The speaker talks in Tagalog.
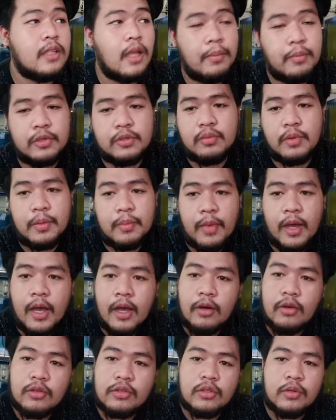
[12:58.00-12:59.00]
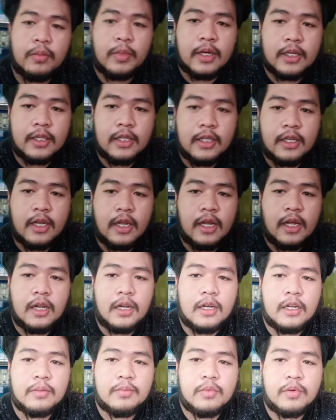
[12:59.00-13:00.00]
tapos may mga customer din
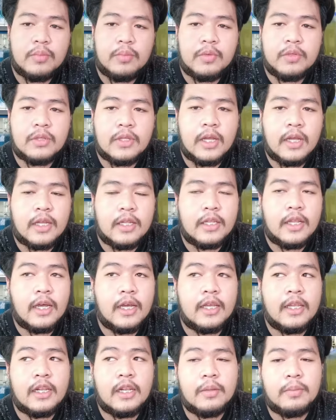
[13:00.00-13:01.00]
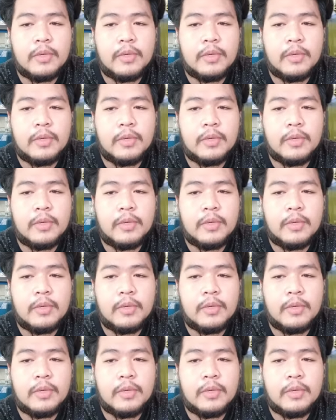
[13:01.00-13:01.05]
na nagpupunta dahil